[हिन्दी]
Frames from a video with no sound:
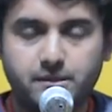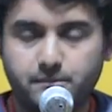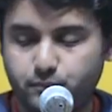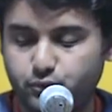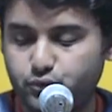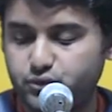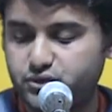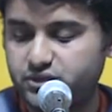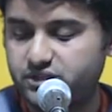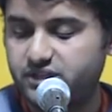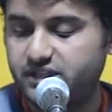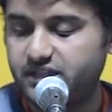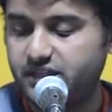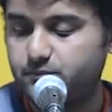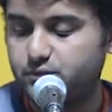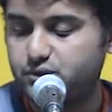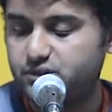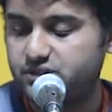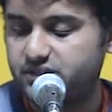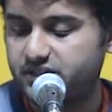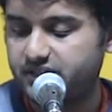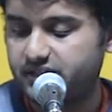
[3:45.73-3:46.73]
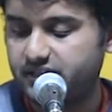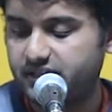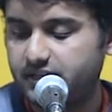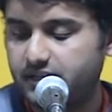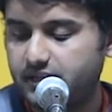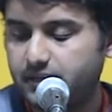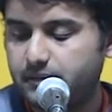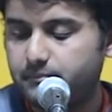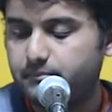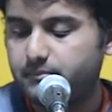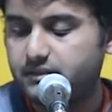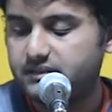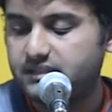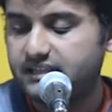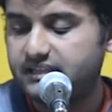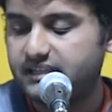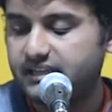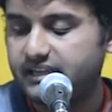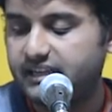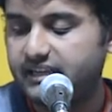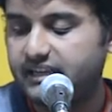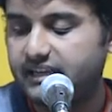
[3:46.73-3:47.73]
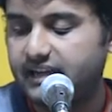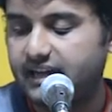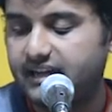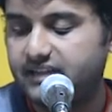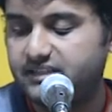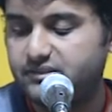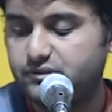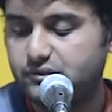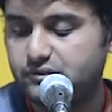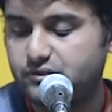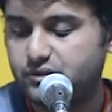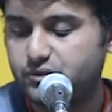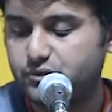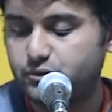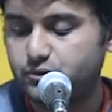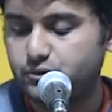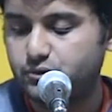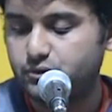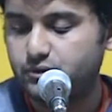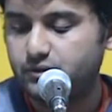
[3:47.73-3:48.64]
पूछती है मुझसे बता तेरी क्या है जस्तजू